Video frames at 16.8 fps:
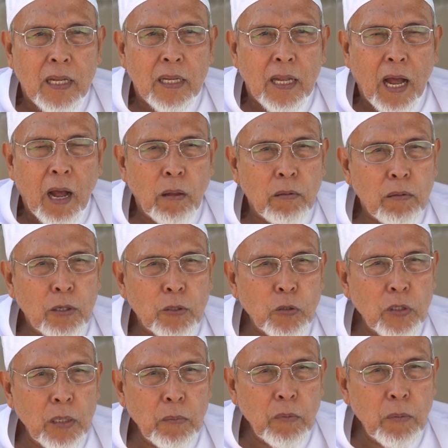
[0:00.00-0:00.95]
Allah sudah
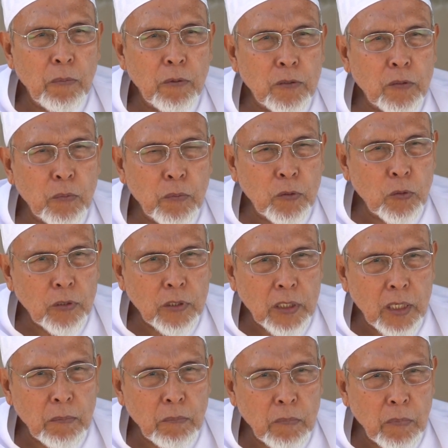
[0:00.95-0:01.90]
memutuskan,
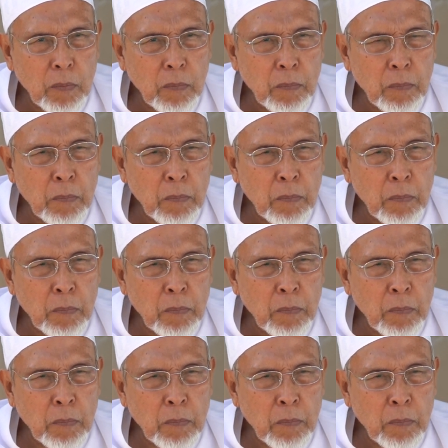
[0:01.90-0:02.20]
mem